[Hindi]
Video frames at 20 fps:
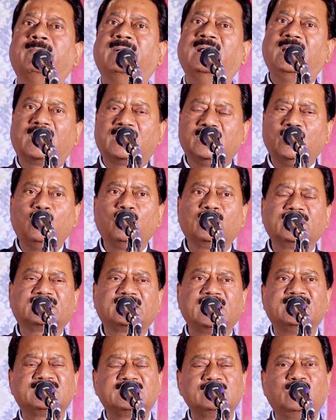मैं लखनऊ की
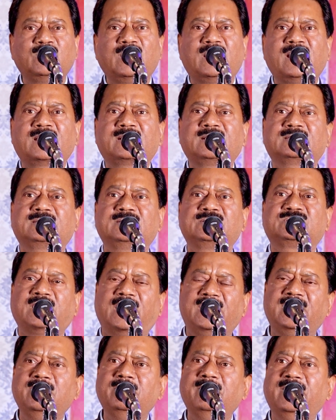तहजीब और नराकत की
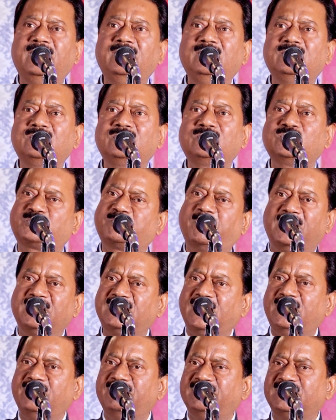शैली में कुछ
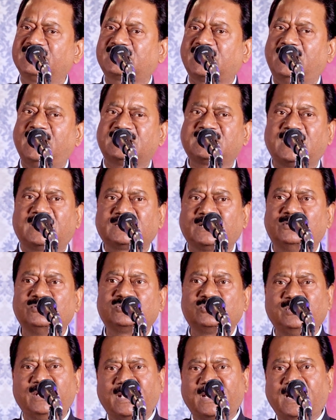पंक्तियां निवेदित करना चाहता हूं
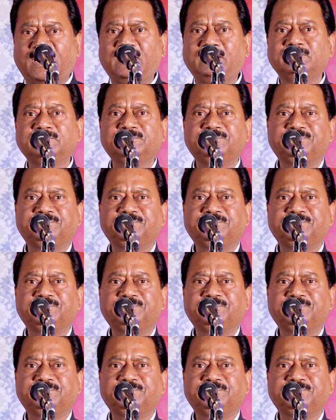सुनिएगा